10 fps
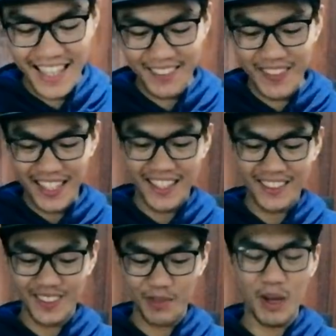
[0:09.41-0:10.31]
dahil meron
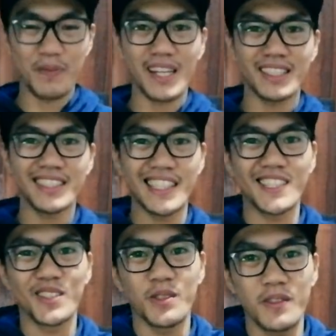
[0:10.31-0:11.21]
akong papakita sa
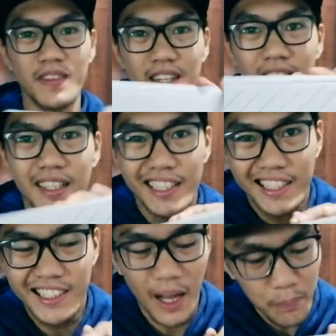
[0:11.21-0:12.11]
inyong
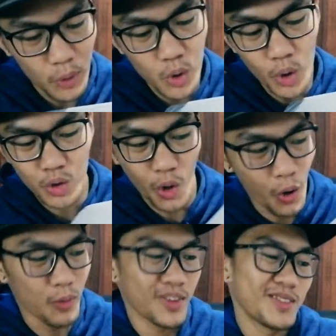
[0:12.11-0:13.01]
isang
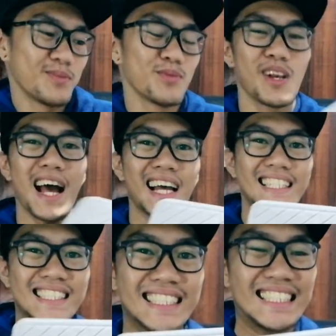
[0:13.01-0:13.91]
produkto mula
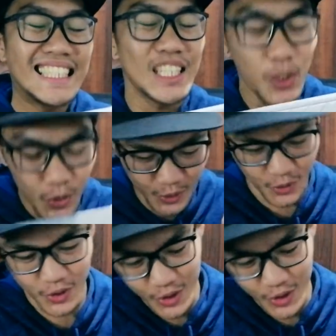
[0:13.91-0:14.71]
kay Ziyun.